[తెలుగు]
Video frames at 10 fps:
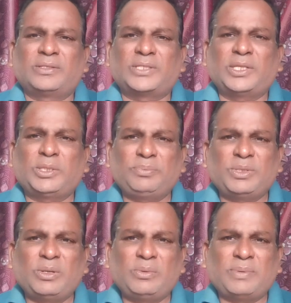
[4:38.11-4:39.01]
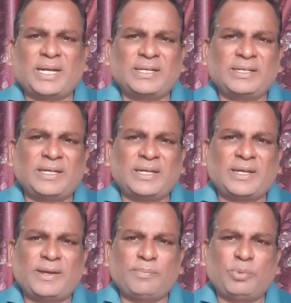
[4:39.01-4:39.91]
సంతృప్తిలో భాగంగా
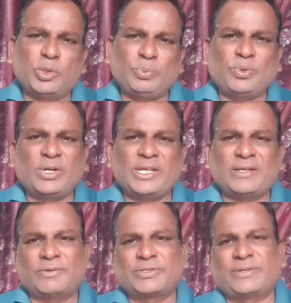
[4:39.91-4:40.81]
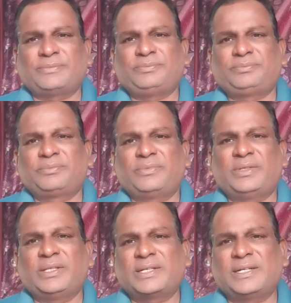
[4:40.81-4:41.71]
పొదుపు అనేది అవసరం
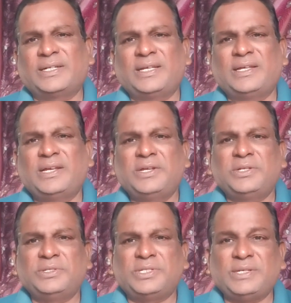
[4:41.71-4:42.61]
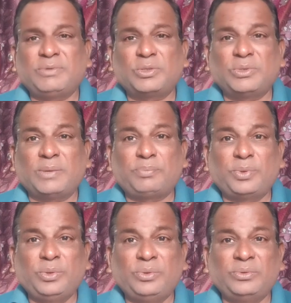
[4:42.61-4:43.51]
ఎందుకంటే జీవితం
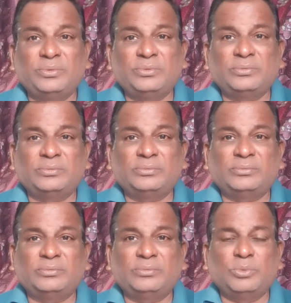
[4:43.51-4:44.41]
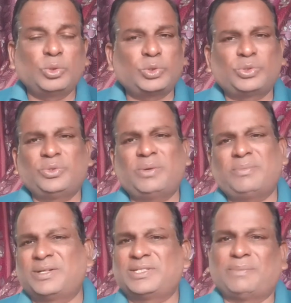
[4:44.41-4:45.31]
ఎప్పుడు ముగుస్తుందో
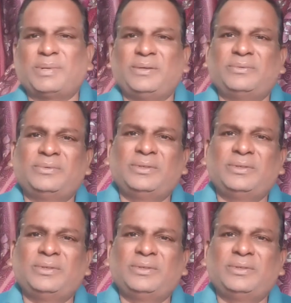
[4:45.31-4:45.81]
మనం చెప్పలేము